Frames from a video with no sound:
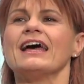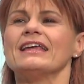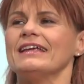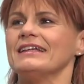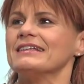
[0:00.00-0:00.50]

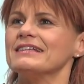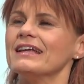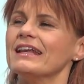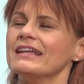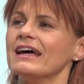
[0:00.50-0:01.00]
jedes
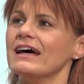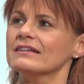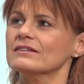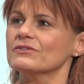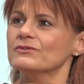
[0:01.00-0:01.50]
dieser Länder
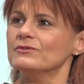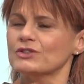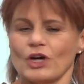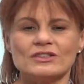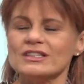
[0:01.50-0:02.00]
hat
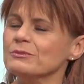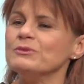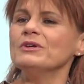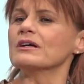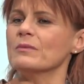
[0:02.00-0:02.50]
was anderes
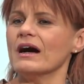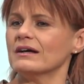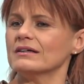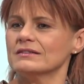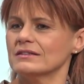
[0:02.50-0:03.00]
mit mir
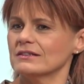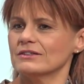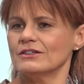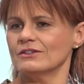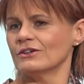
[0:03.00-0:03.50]
gemacht.
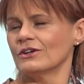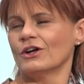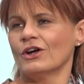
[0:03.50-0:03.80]
Ja.